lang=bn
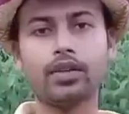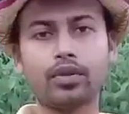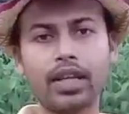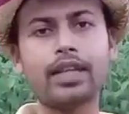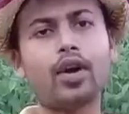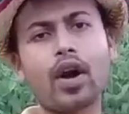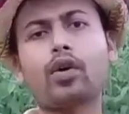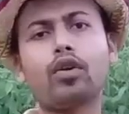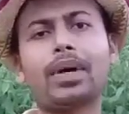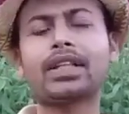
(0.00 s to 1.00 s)
যদি এই ধরনের
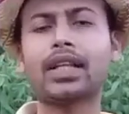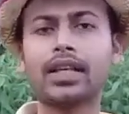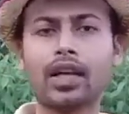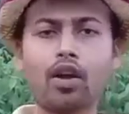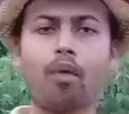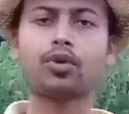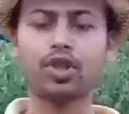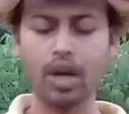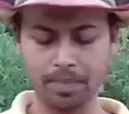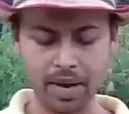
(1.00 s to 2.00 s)
কোনো ব্যথা থাকে তাহলে
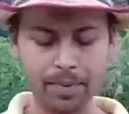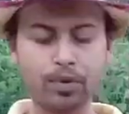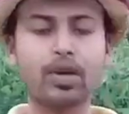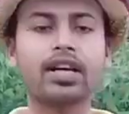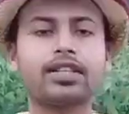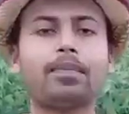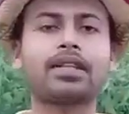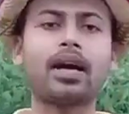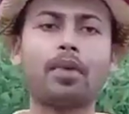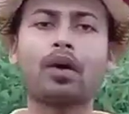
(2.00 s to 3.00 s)
অবশ্যই আপনি এই পিটুলি গাছের
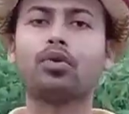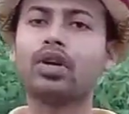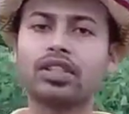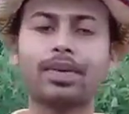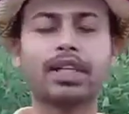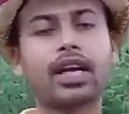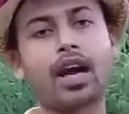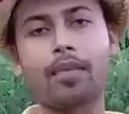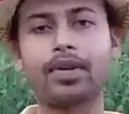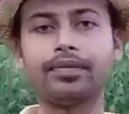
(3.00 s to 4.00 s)
পাতা বা গুড় গাছের পাতাকে
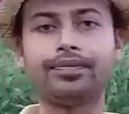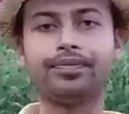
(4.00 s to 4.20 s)
খাবেন